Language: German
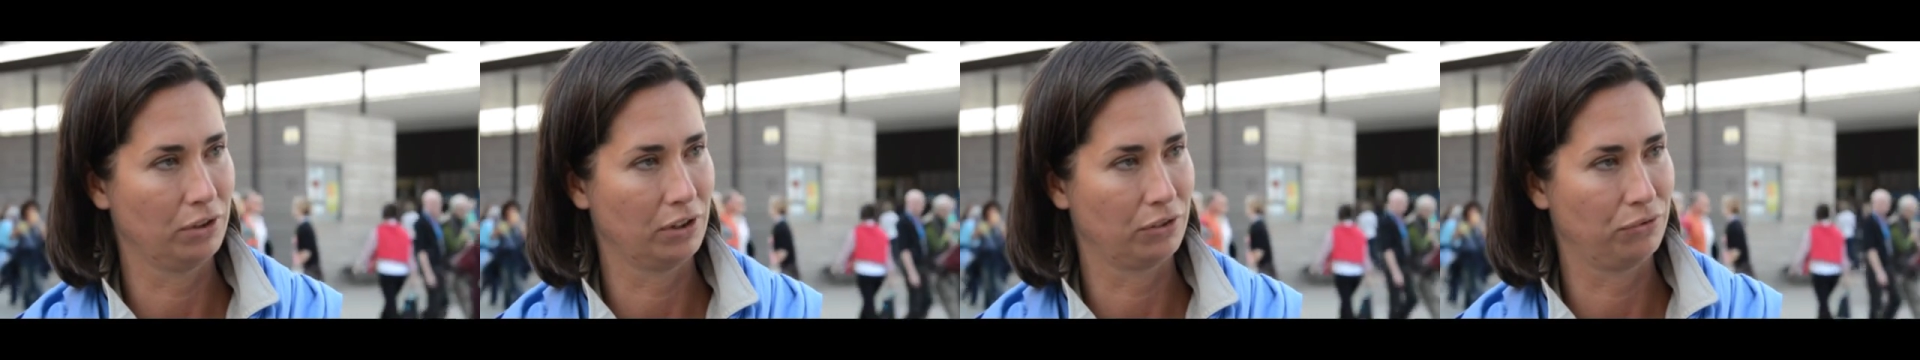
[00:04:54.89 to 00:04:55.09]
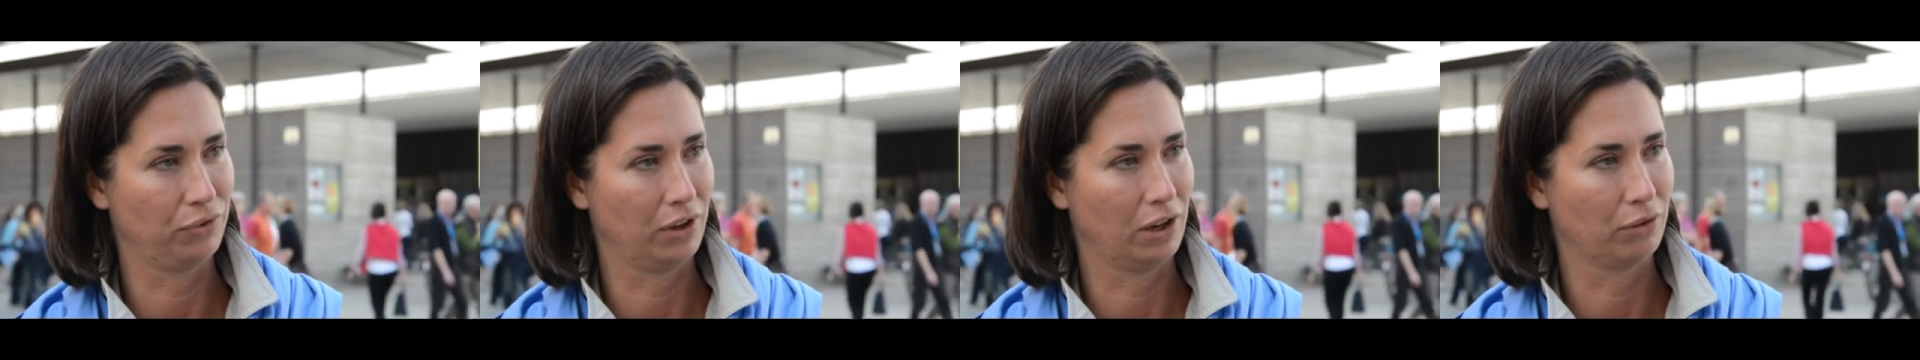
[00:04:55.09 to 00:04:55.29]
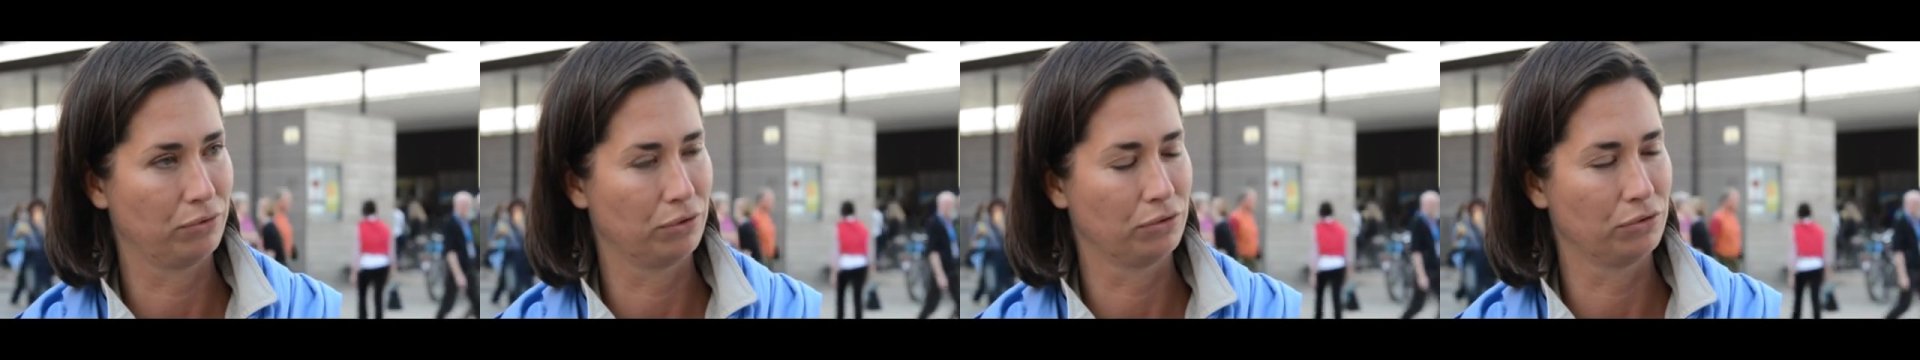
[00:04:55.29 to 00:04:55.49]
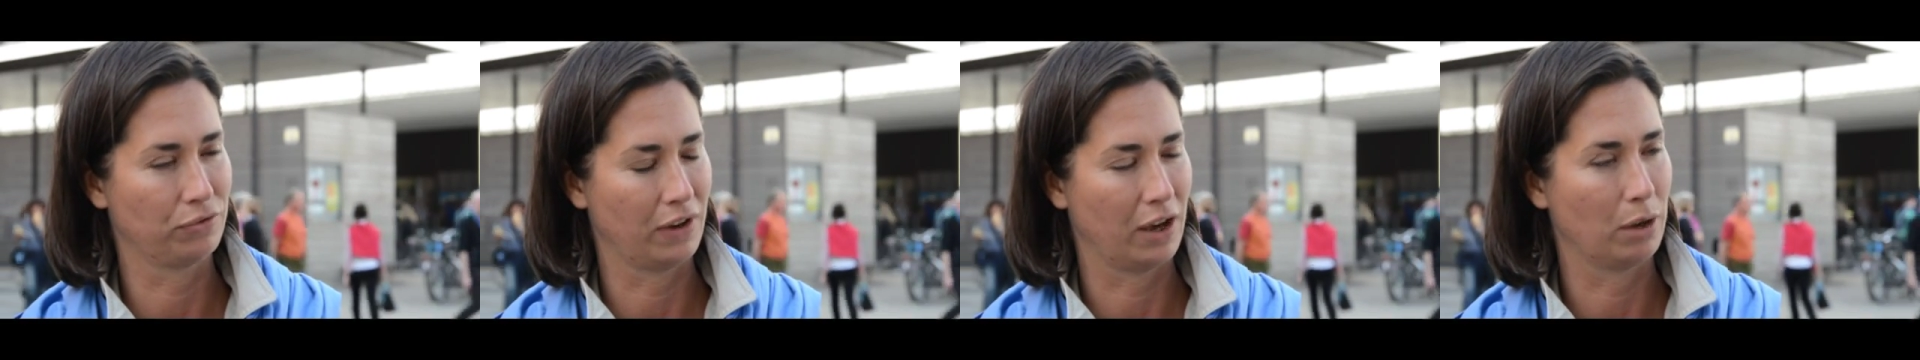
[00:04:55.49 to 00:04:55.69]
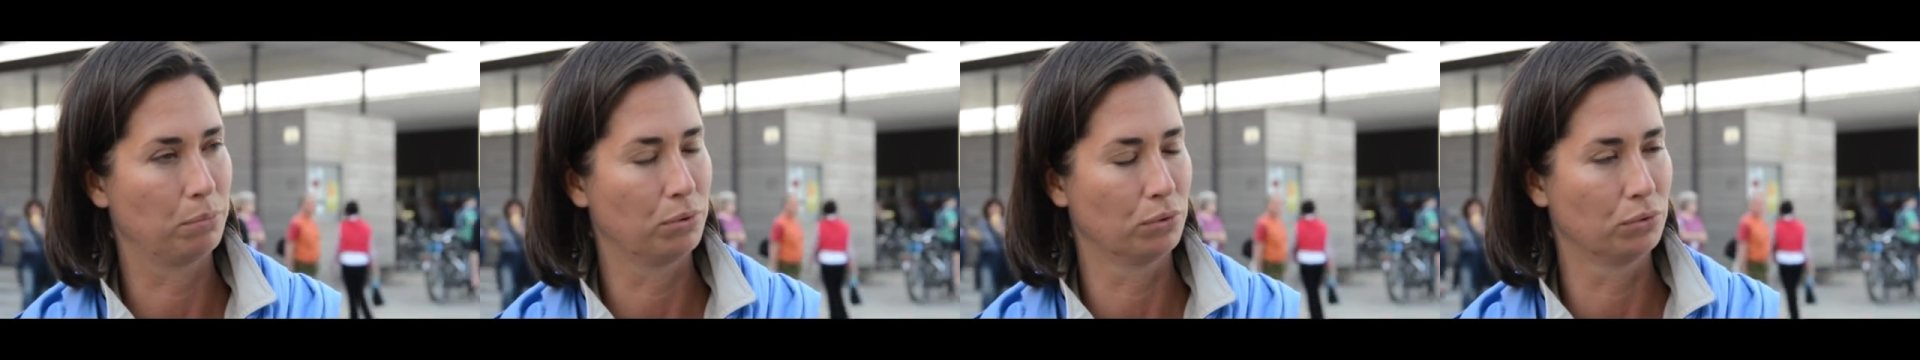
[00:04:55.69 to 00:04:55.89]
das Fairphone
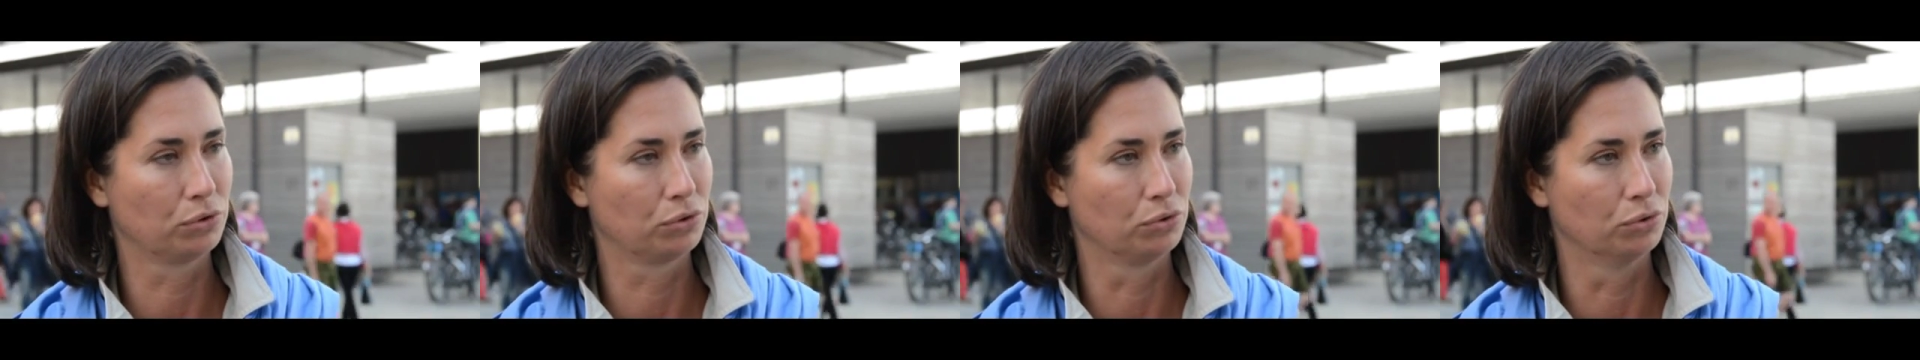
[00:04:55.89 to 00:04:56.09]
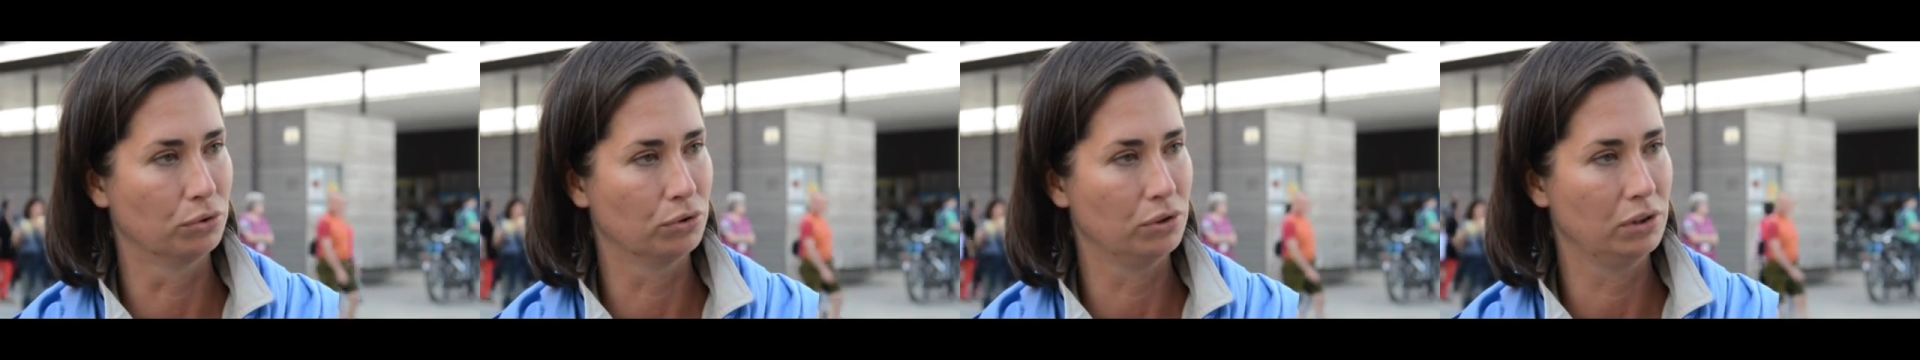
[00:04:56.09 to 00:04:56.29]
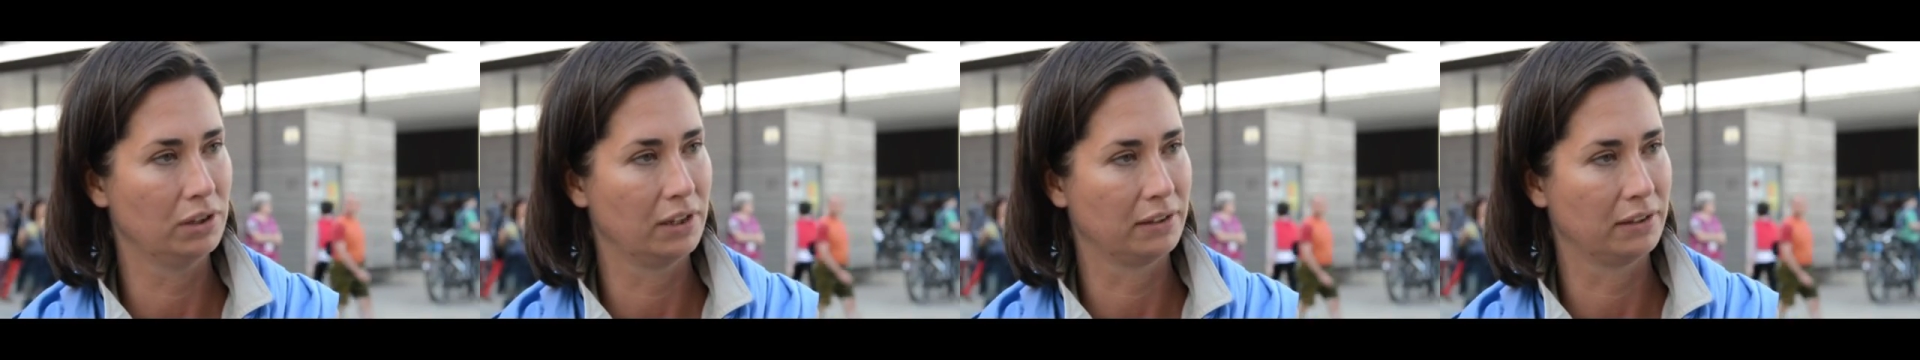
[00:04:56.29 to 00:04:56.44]
2.0,